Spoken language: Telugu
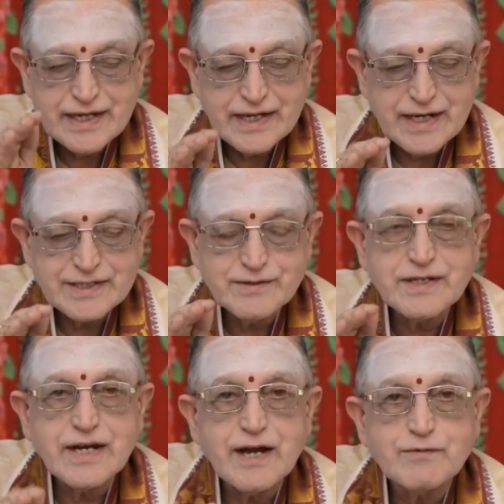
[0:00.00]
ఏకాదశి
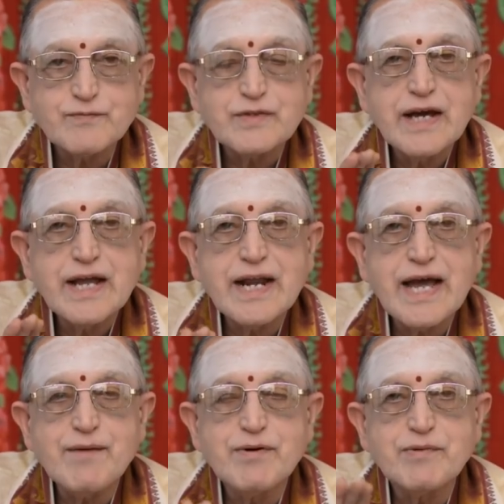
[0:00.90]
ఉంటే లాభం
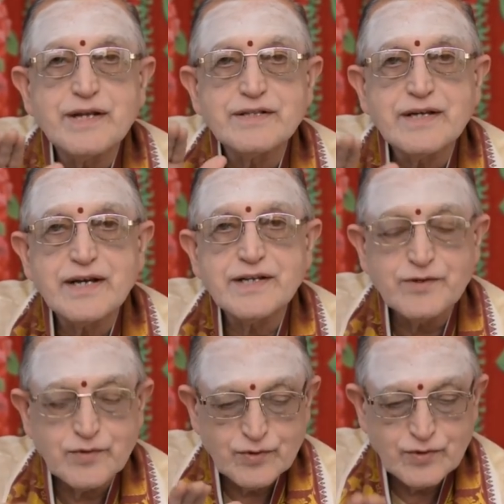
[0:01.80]
లాభ ఫలితాన్ని
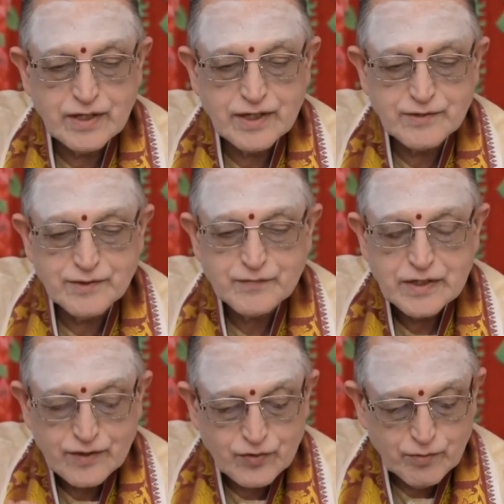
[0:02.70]
గురువుగారు
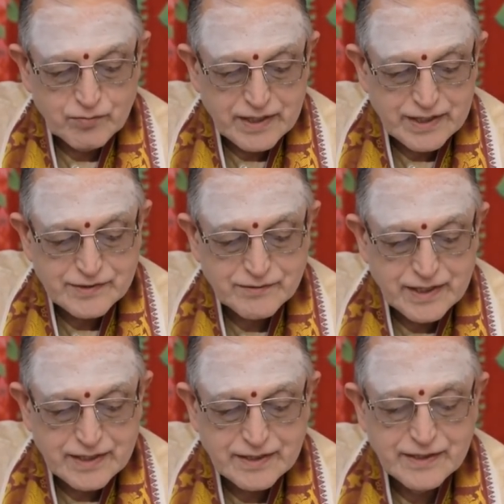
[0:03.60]
కుంభరాశి
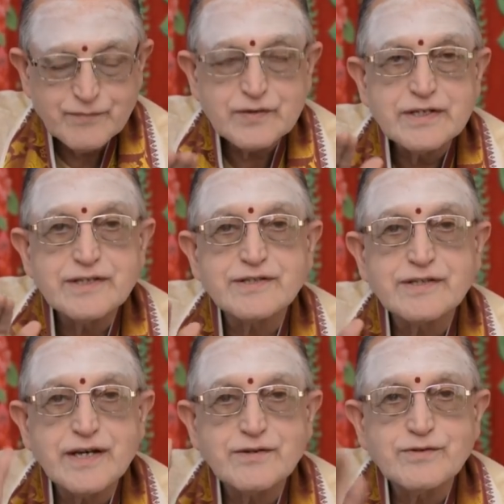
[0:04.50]
వారికి
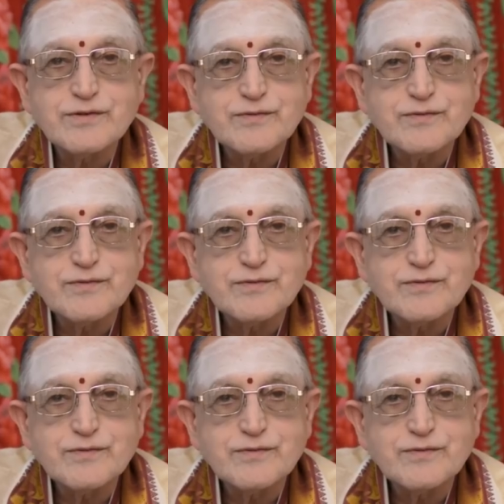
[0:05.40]
ఇస్తారు